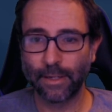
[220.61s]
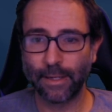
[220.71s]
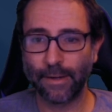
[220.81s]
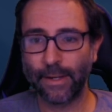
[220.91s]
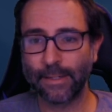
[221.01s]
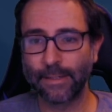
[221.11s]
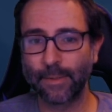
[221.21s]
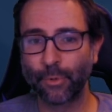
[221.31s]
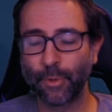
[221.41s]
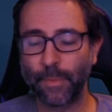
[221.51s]
Erwarten die
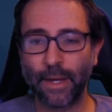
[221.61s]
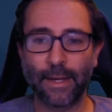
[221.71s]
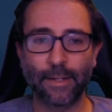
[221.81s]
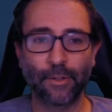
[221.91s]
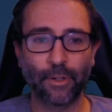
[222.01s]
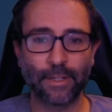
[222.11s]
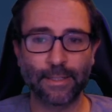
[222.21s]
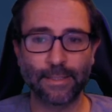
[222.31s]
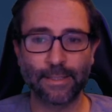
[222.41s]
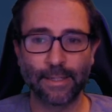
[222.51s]
Buchmacher ein
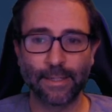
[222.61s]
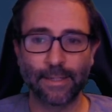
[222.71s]
deutlich